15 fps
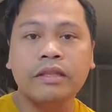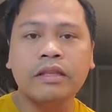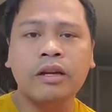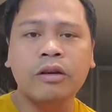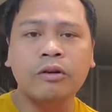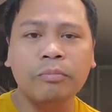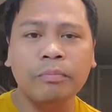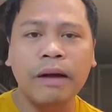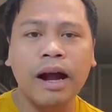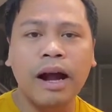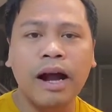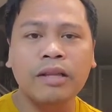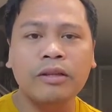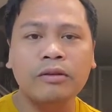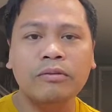kung
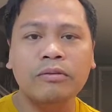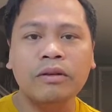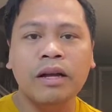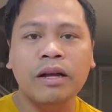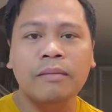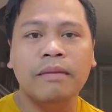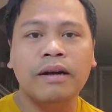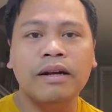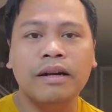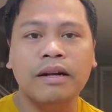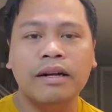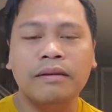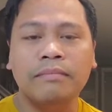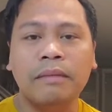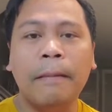paano mag,
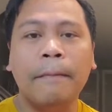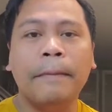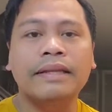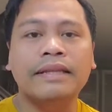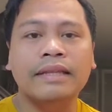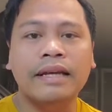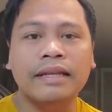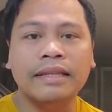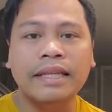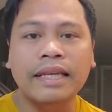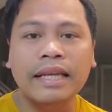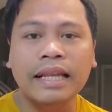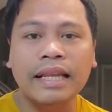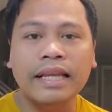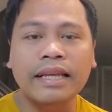uh,
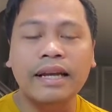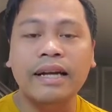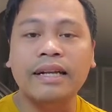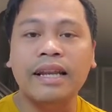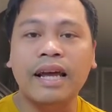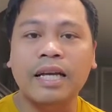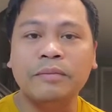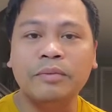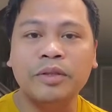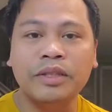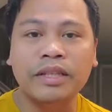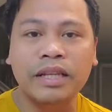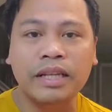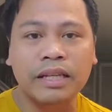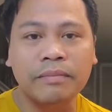mapanatili ang live
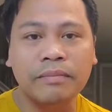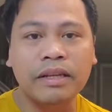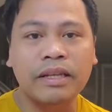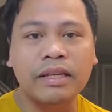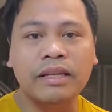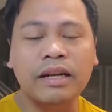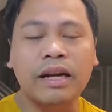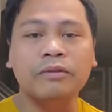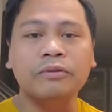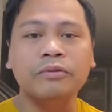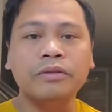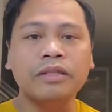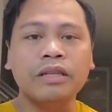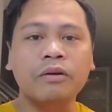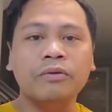streaming. Ang
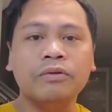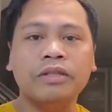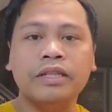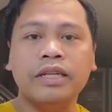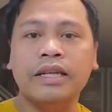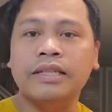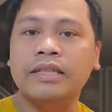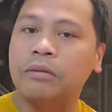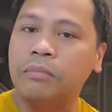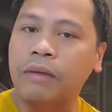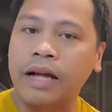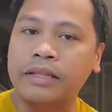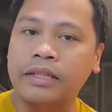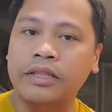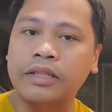utak ko yan ay si
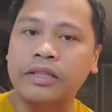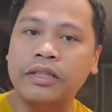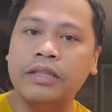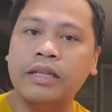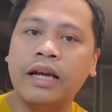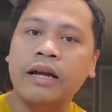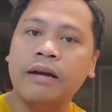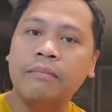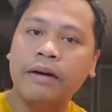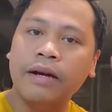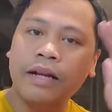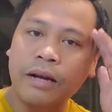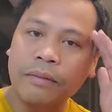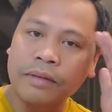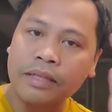manager.
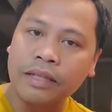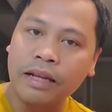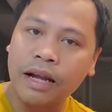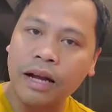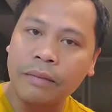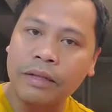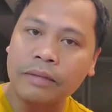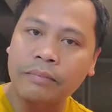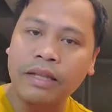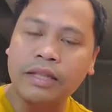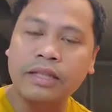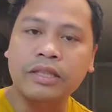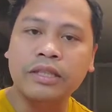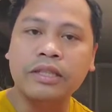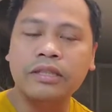Maraming salamat
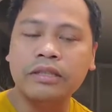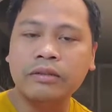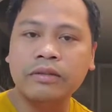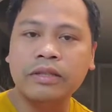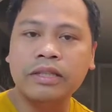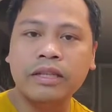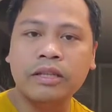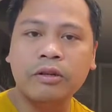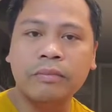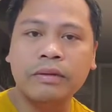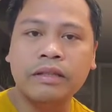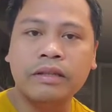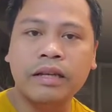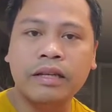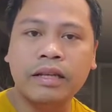manager. Kung hindi ko
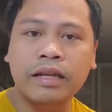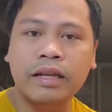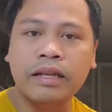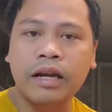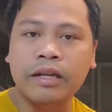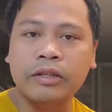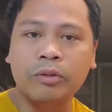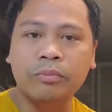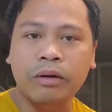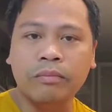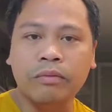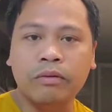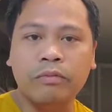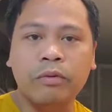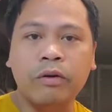man nakikita ang inyong
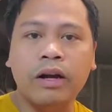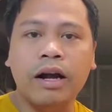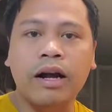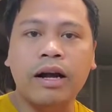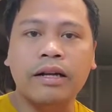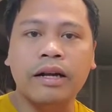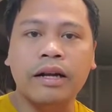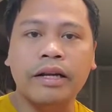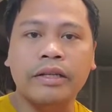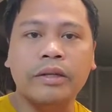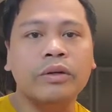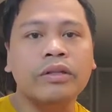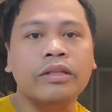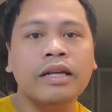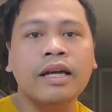pagbumukha hanggang
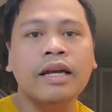ngayon,